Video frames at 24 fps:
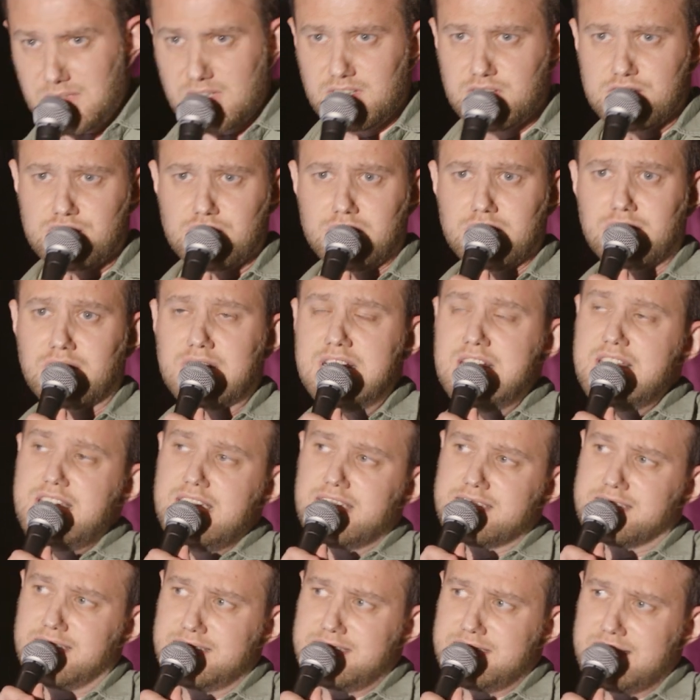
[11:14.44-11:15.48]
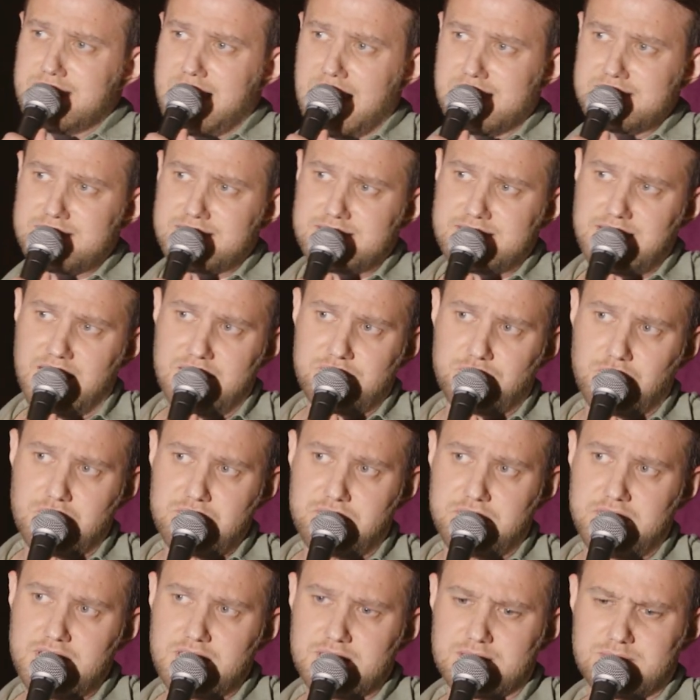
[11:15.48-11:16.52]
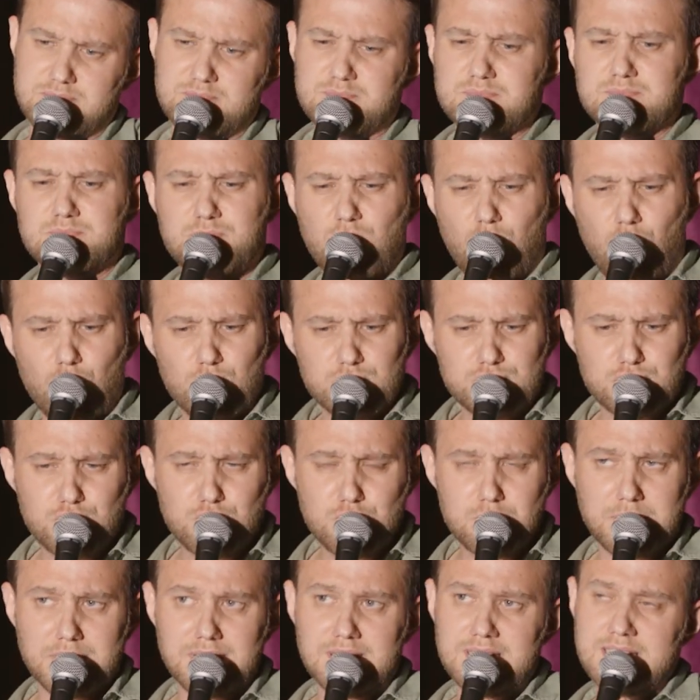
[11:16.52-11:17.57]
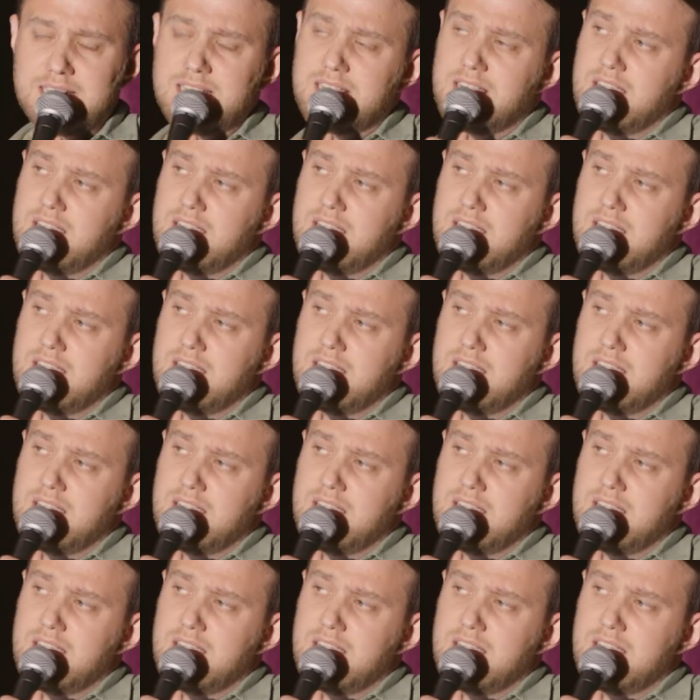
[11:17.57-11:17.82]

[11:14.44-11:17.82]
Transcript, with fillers: Entschuldigung. Ich sitze die ganze Zeit voll viel, ich bin Bürotyp, ja.